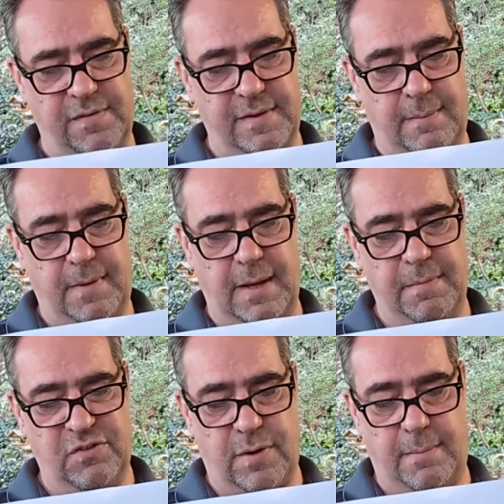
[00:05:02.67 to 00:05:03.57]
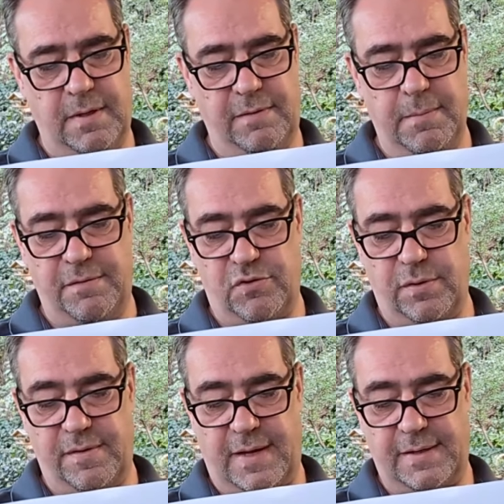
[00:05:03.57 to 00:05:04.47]
zusammen, I'm in trouble, wie man so
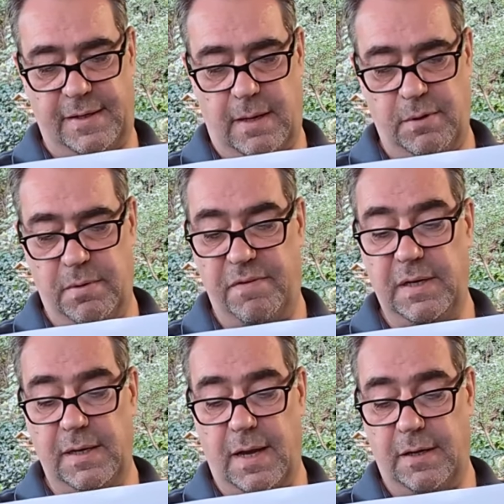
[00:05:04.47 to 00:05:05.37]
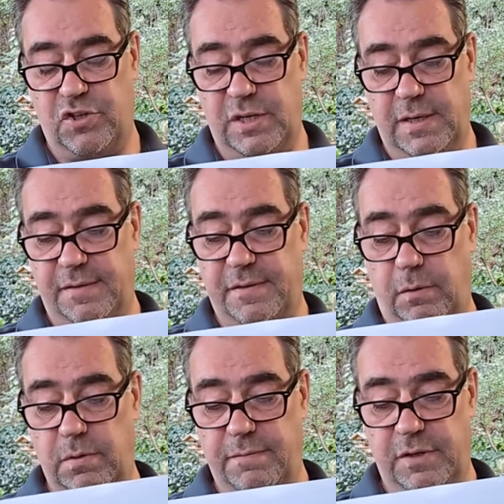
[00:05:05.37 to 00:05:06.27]
schön sagt. Ich habe über viele Jahre Schildes
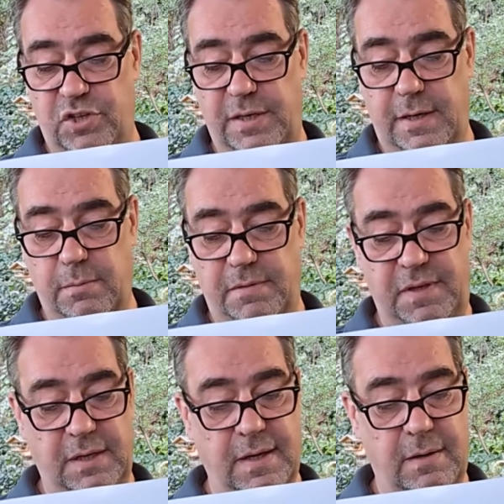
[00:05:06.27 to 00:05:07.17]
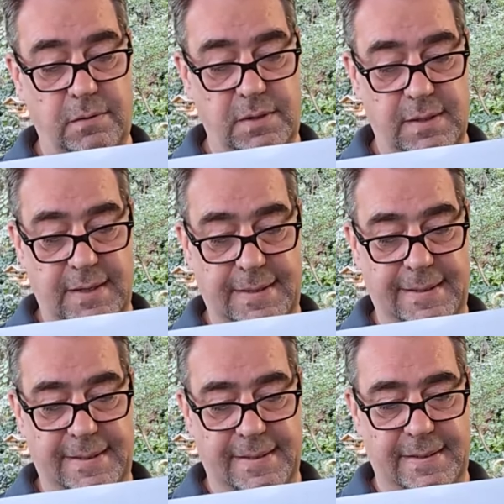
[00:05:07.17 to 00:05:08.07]
Gold Virginia Nummer 4 geraucht.
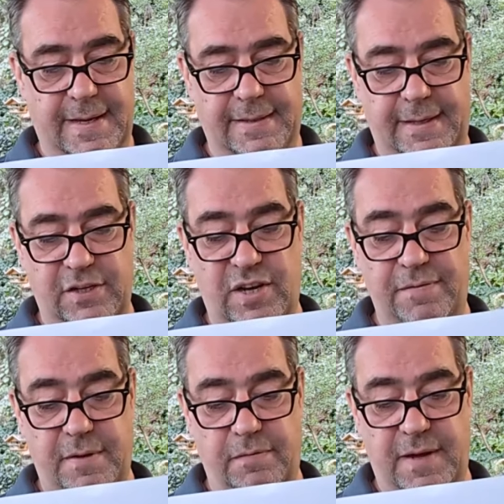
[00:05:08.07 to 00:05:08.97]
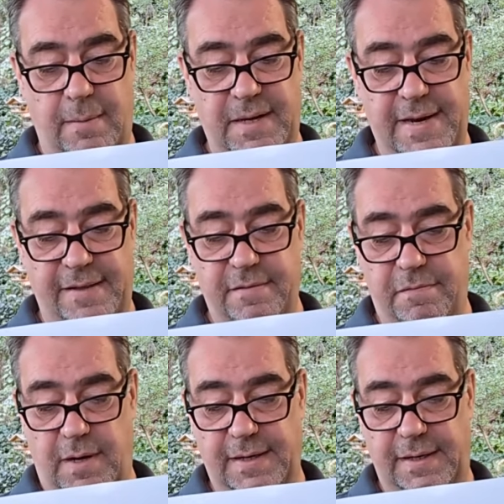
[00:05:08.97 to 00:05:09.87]
Nach der Geschäftsaufgabe in Essen
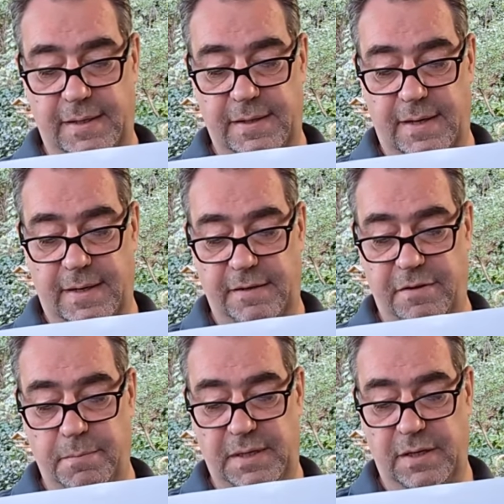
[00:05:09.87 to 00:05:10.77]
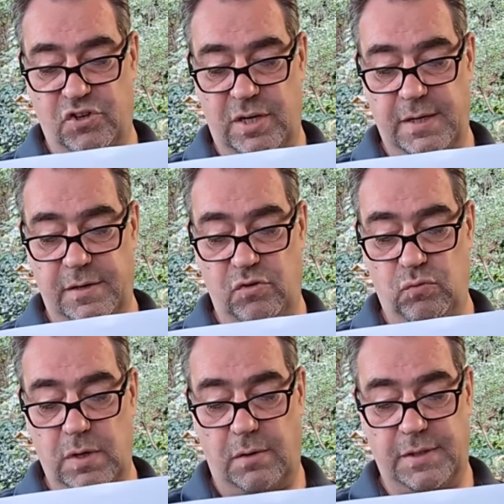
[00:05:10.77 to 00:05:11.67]
vor einigen Jahren hat die Familie Schilde
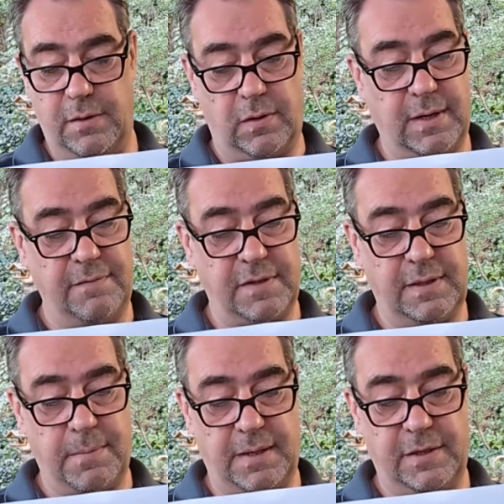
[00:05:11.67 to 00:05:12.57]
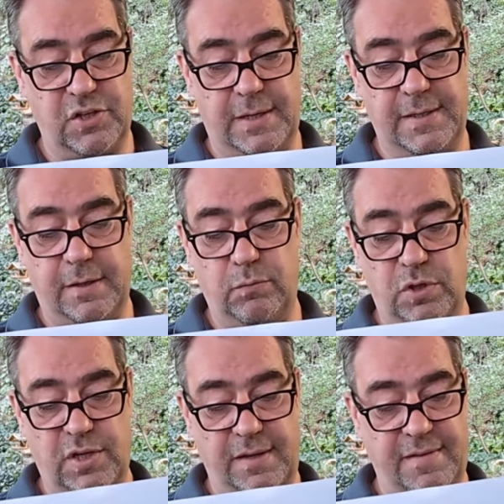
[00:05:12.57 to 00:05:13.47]
nun auch den Online-Vertrieb eingestellt, der
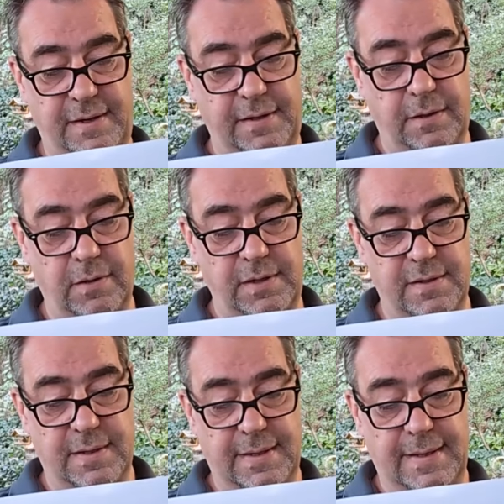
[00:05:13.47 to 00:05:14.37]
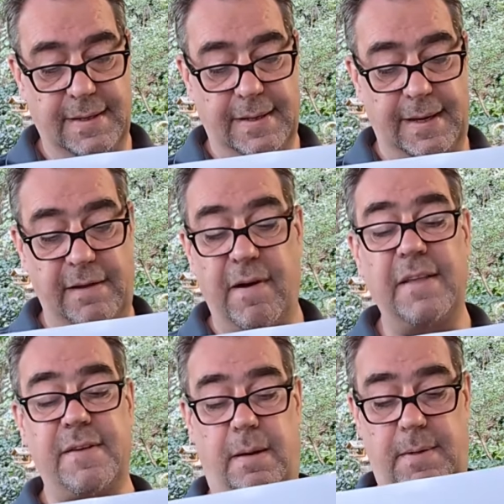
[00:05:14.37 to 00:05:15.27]
Ruhestand sei ihnen gegönnt. Ich
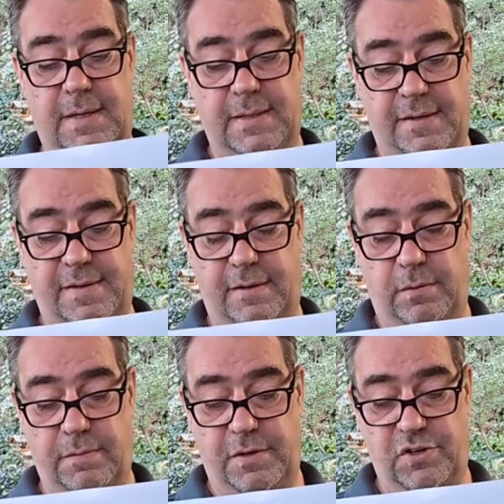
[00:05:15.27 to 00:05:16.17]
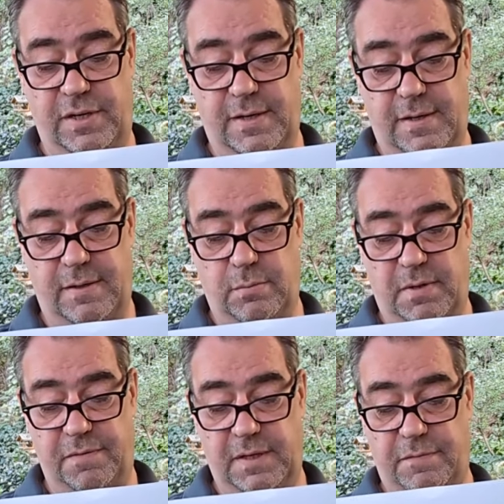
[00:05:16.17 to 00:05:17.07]
weiß aber, dass der Golden Virginia
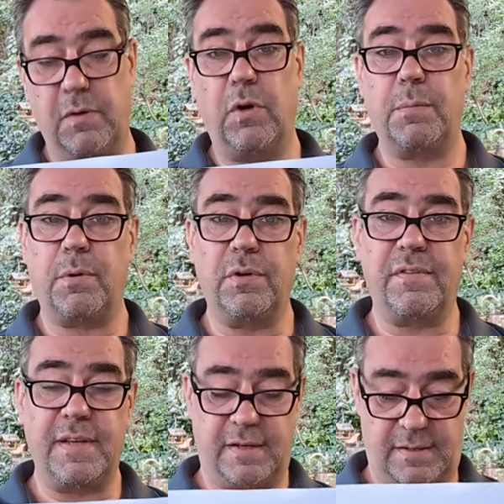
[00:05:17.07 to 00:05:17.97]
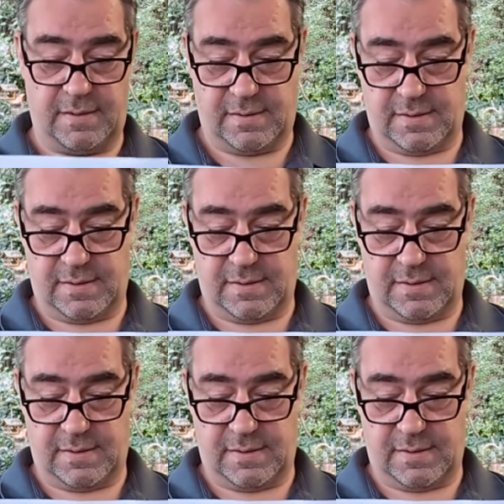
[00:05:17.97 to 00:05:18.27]
Nummer 4 von euch produziert